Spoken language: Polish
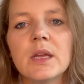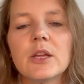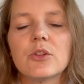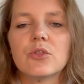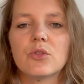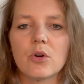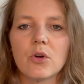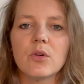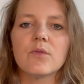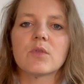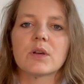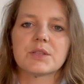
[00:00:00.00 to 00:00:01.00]

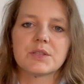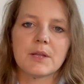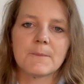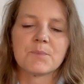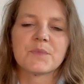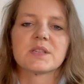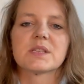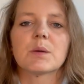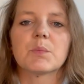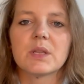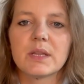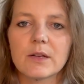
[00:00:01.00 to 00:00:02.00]
do właśnie
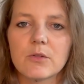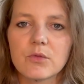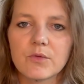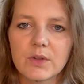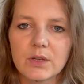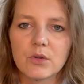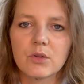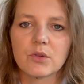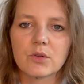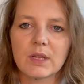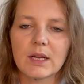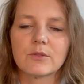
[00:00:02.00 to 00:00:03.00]
stabilnego, równego
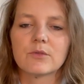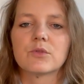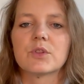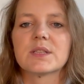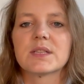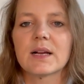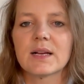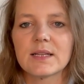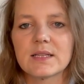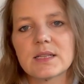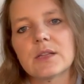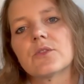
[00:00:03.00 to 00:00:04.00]
kontaktu, który
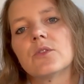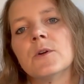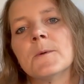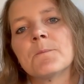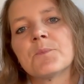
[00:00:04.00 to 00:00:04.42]
zachęca do